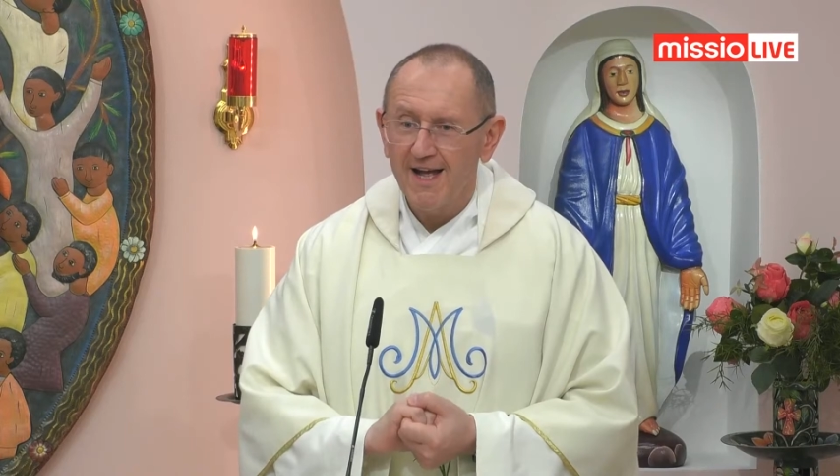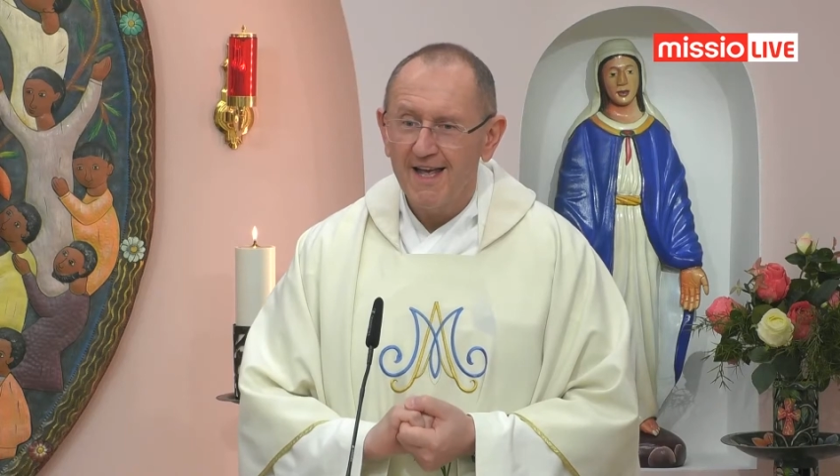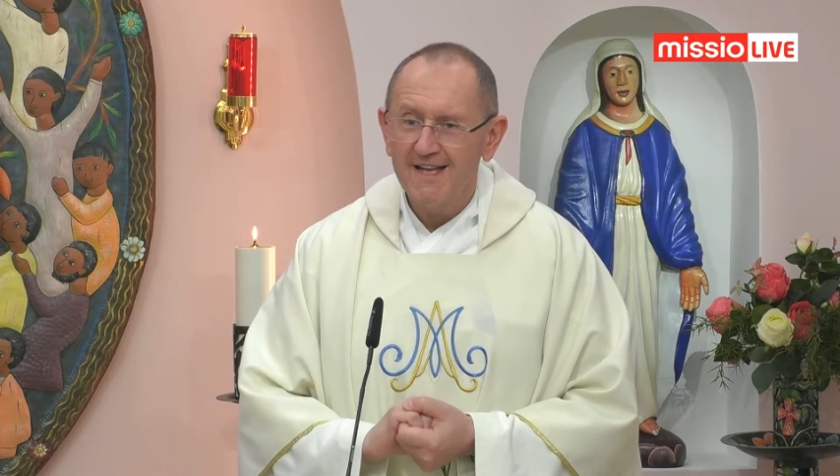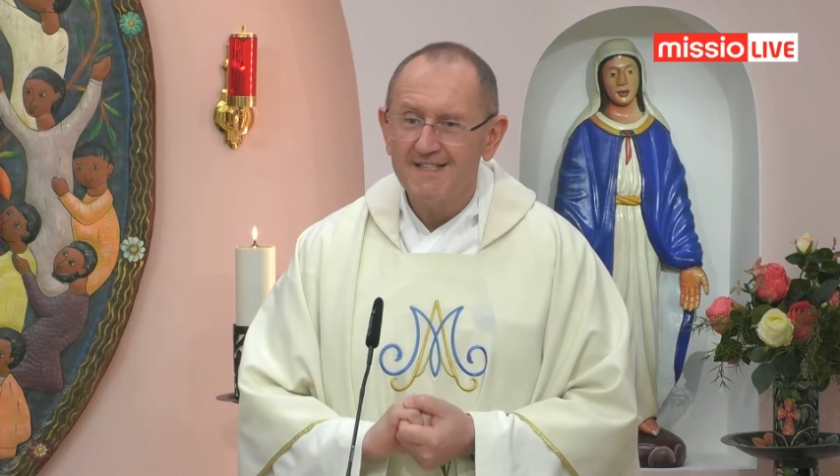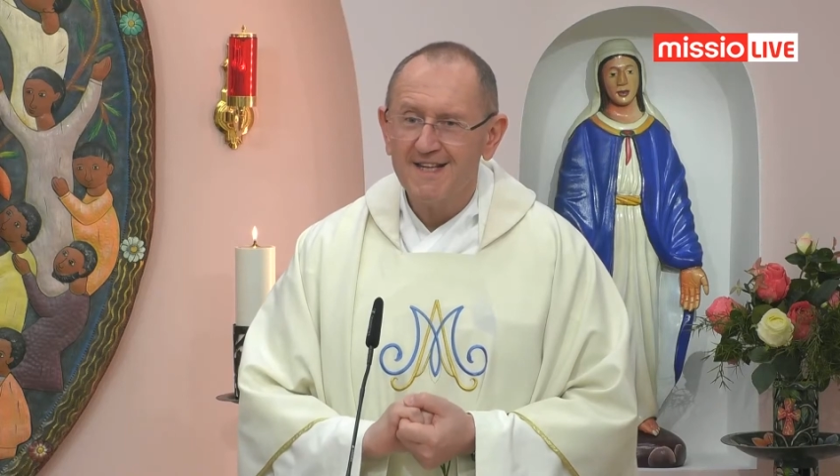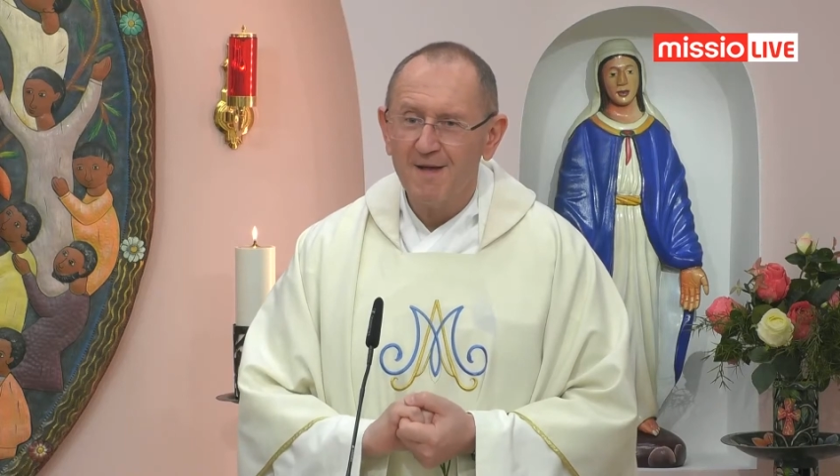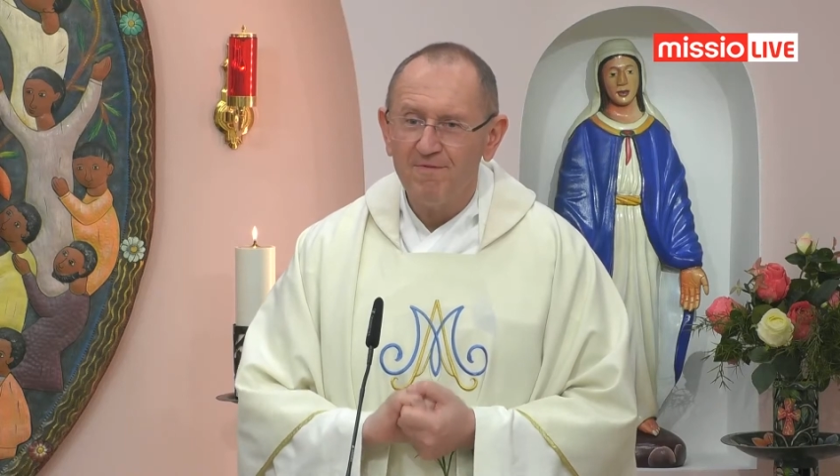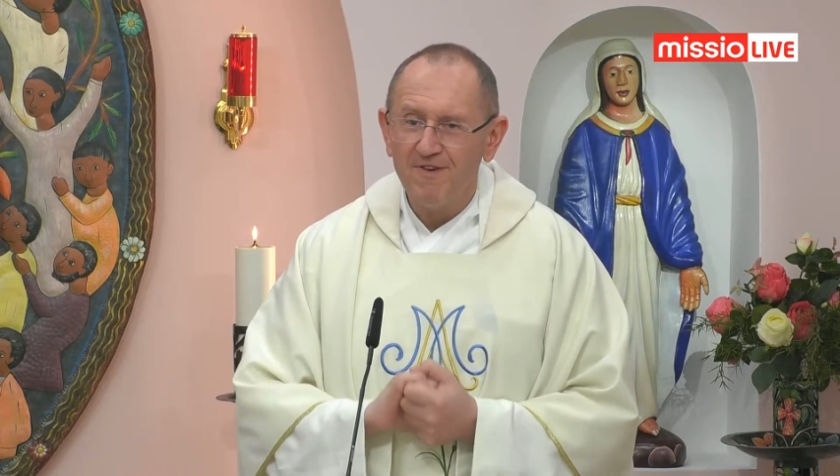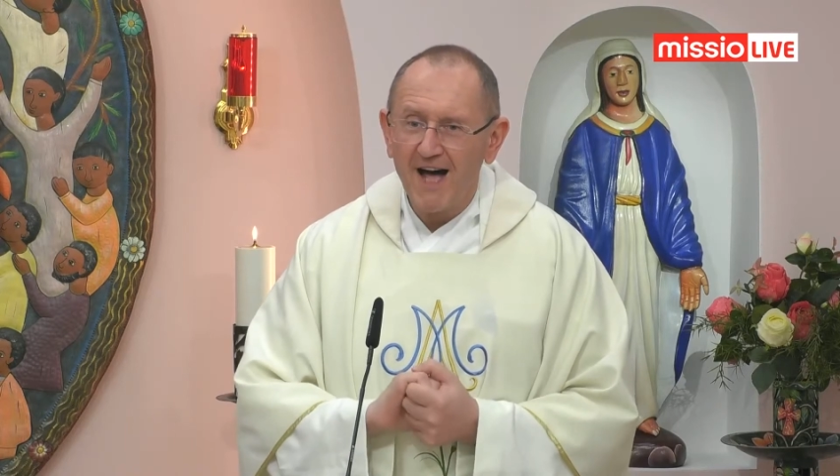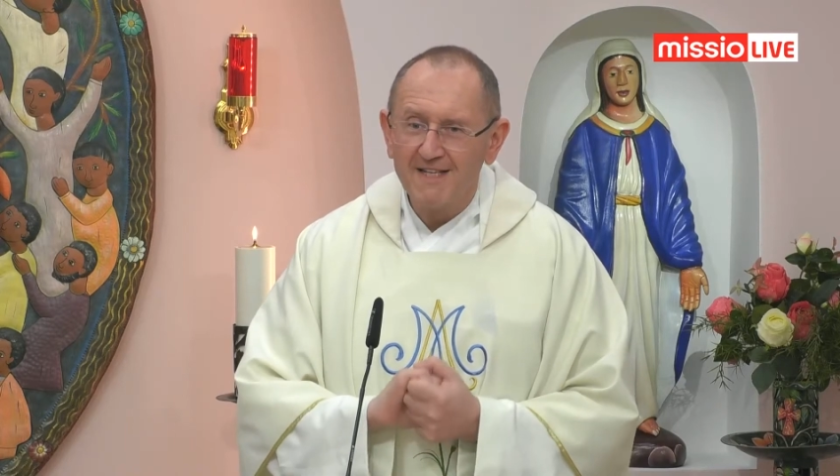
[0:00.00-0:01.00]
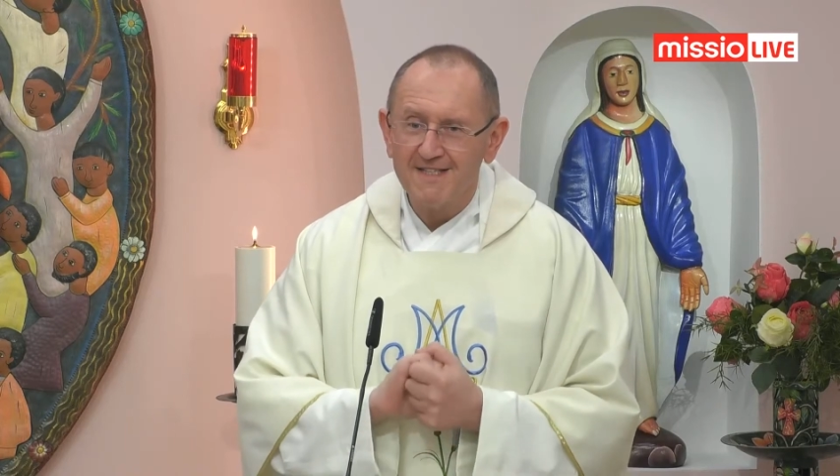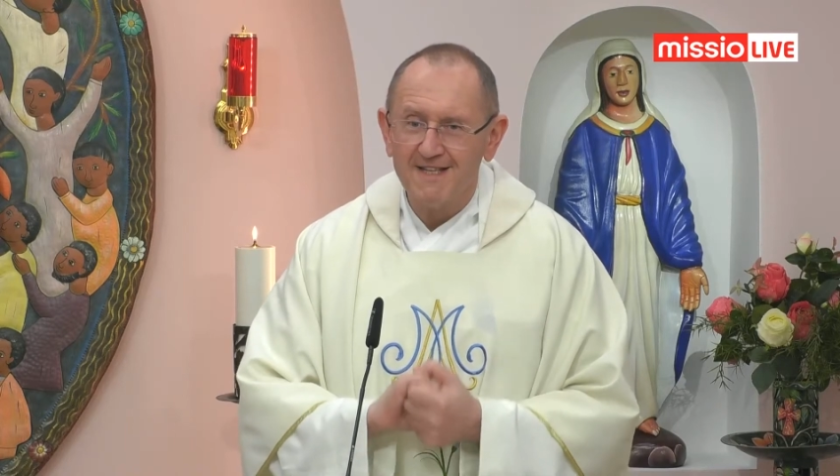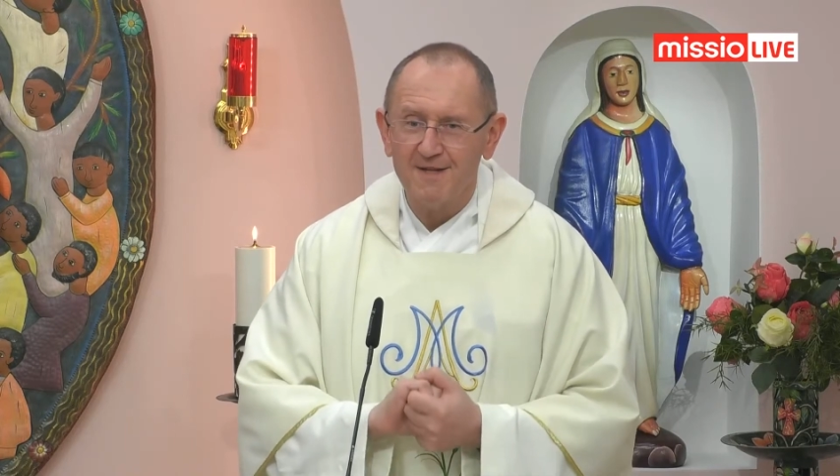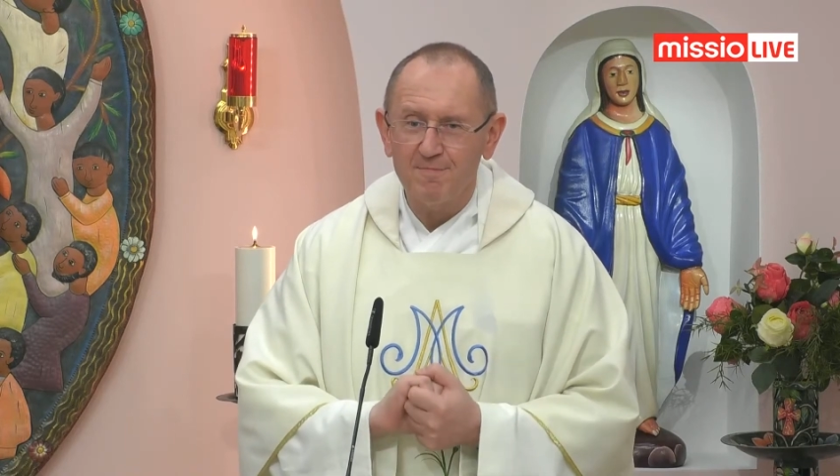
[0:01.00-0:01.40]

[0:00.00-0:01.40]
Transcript: ist gepflastert